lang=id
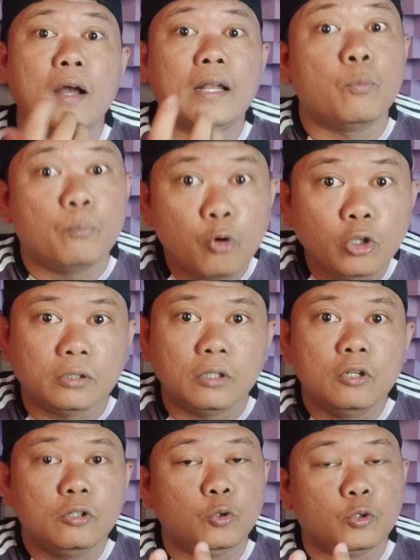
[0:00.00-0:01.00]
Walaupun
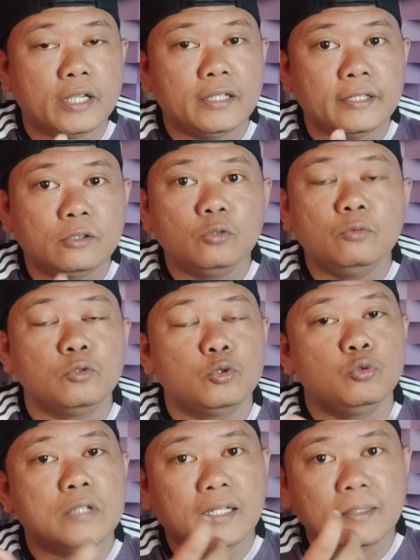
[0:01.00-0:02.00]
durian itu
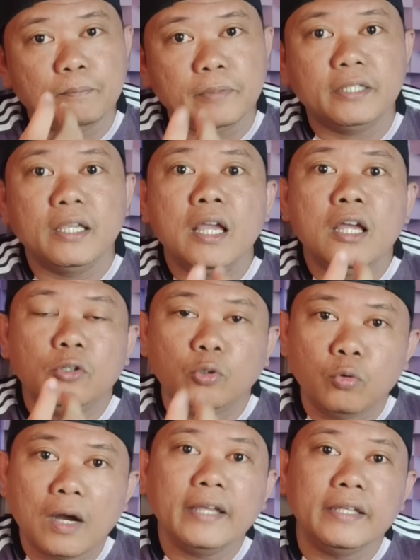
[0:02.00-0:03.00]
sudah lebih
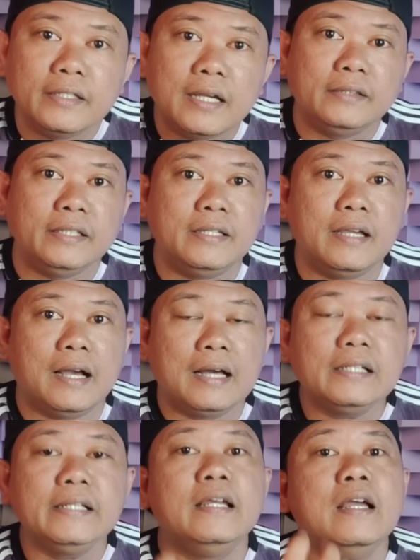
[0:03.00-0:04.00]
dua hingga tiga
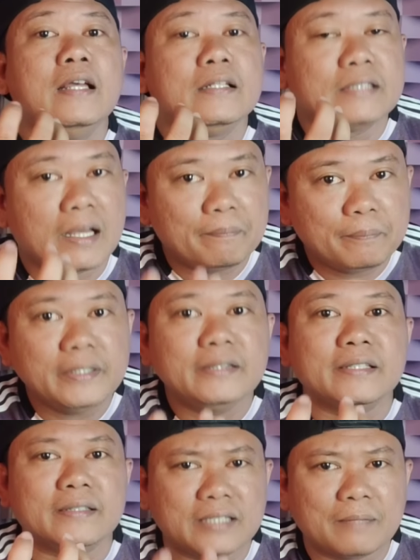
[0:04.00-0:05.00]
hari tapi
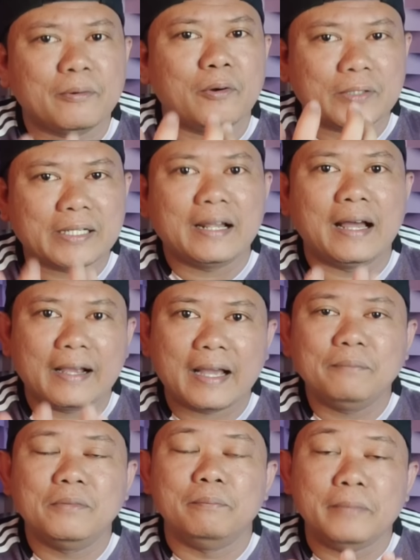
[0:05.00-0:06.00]
tetap orang
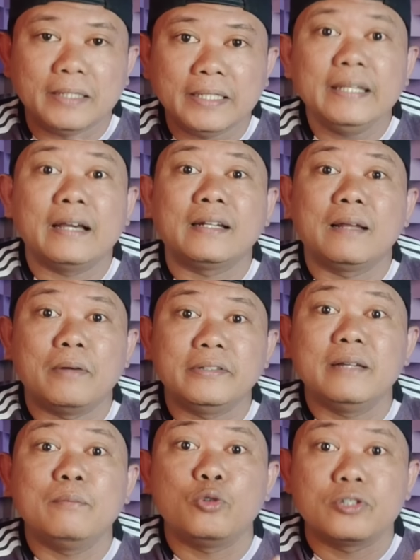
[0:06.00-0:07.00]
akan memilih yang
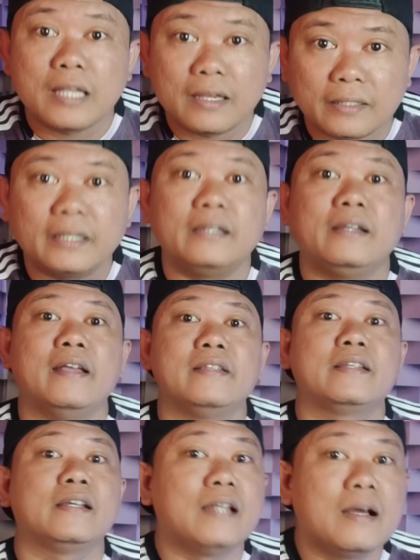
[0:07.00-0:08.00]
namanya Musang King,
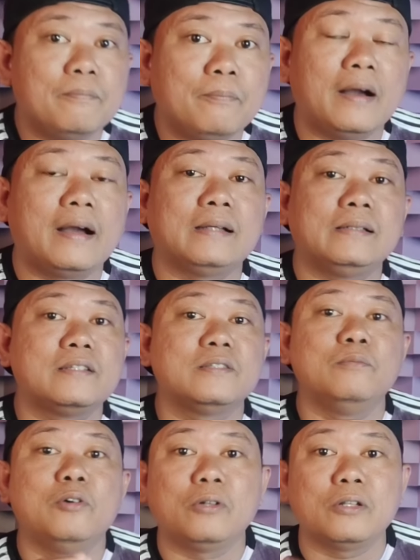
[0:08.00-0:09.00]
guys kenapa karena
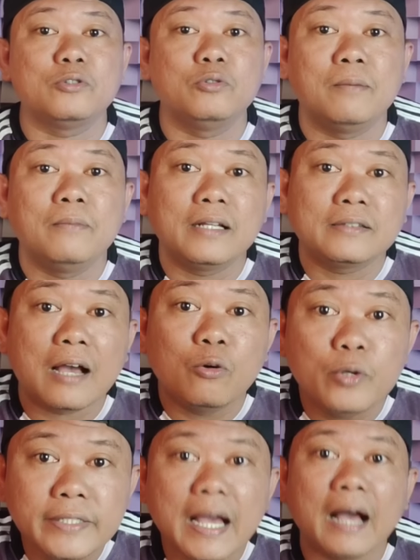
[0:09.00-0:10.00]
semua orang sudah
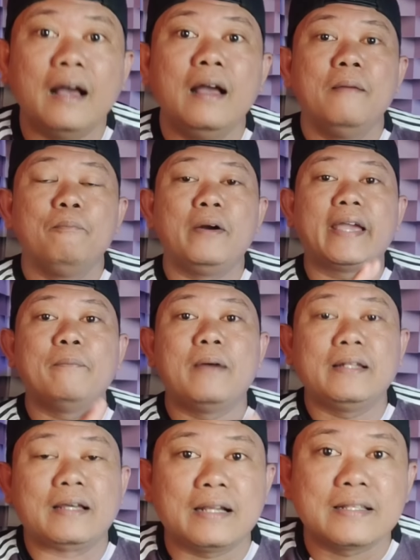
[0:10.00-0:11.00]
mengetahuinya
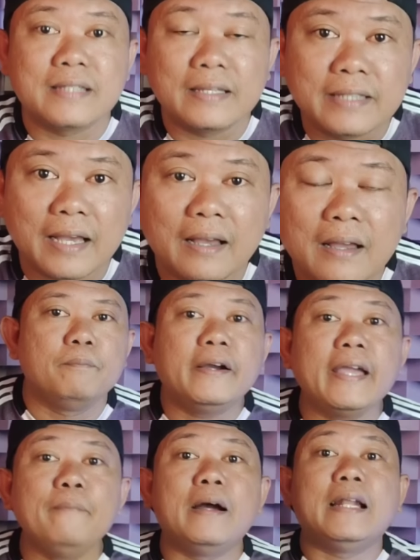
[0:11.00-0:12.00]
bagaimana rasanya
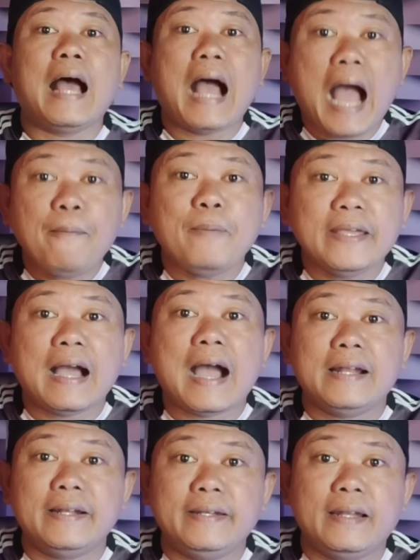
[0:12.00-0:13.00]
bagaimana apa yang
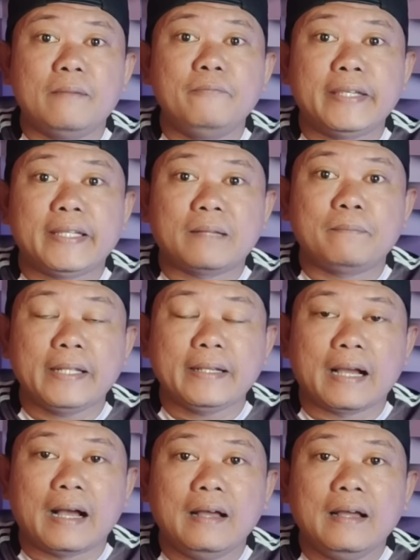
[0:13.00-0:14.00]
ada di dalam pikiran
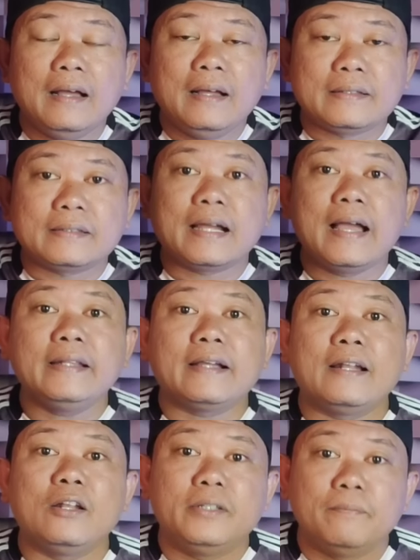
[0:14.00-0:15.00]
mereka terkait
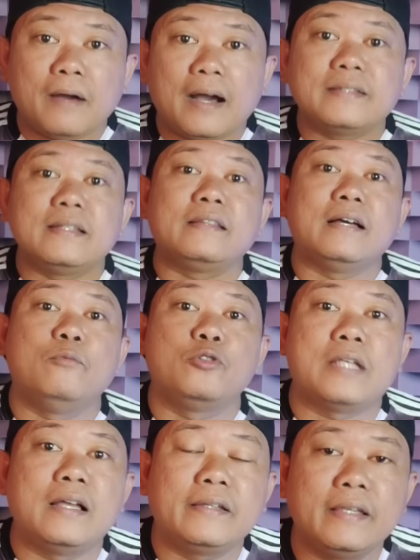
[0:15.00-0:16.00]
kalau dibahas tentang
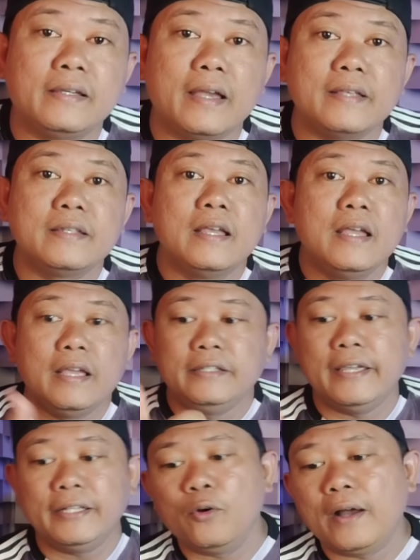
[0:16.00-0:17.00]
Musang King, guys
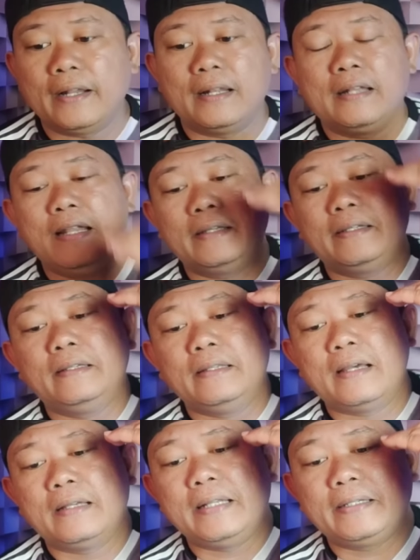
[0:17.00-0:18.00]
yaitu adalah eh,
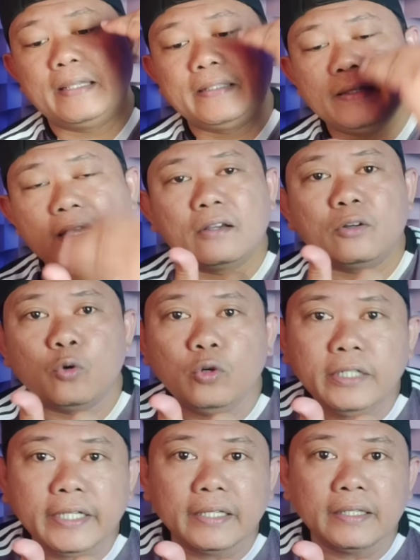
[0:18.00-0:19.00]
dagingnya yang
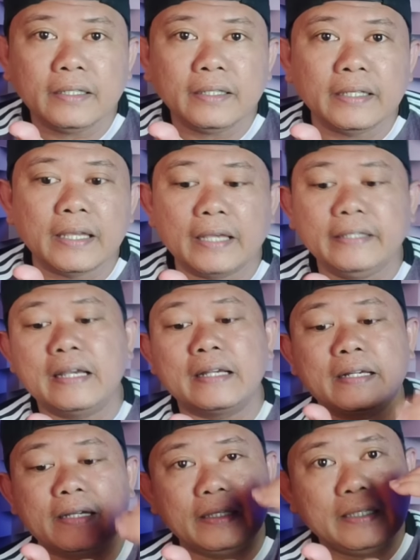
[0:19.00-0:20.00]
kuning ya
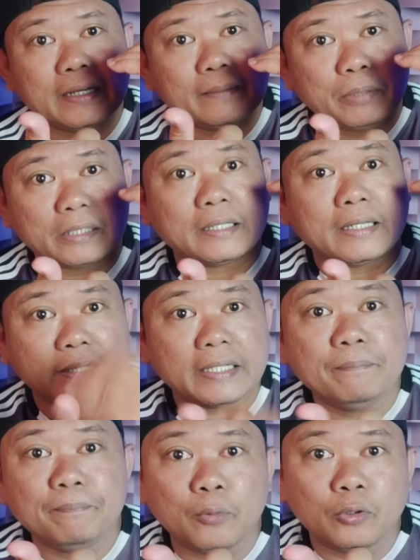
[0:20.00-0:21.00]
yang yang
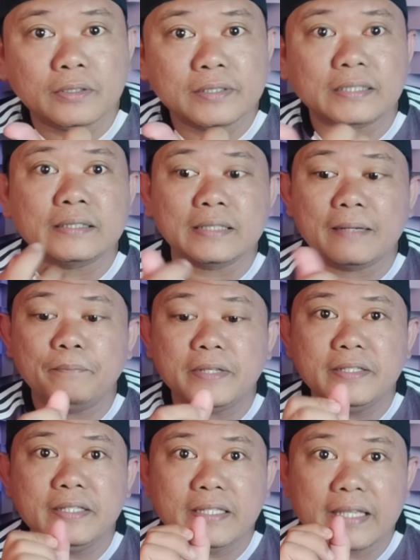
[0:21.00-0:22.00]
berkeriput serta
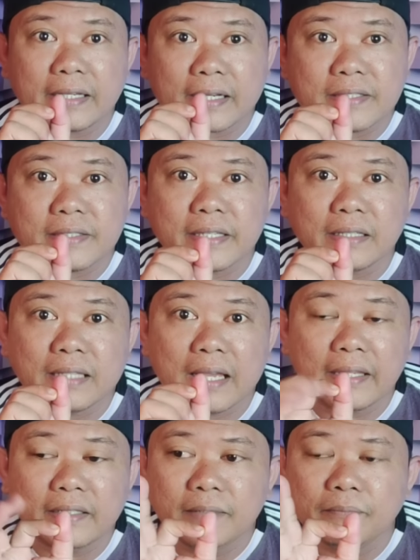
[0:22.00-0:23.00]
bijinya yang kecil nah
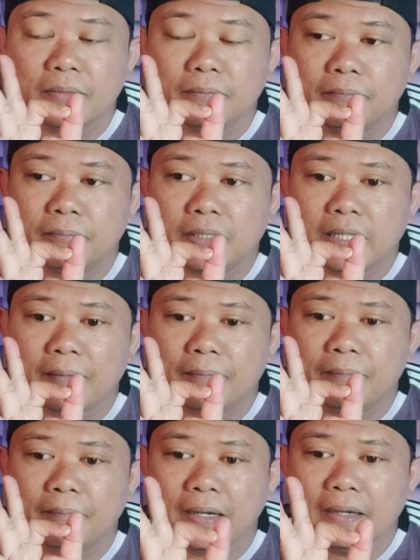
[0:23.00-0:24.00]
ini
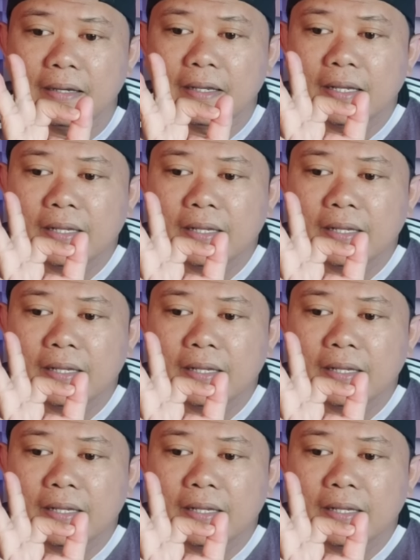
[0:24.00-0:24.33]
menambah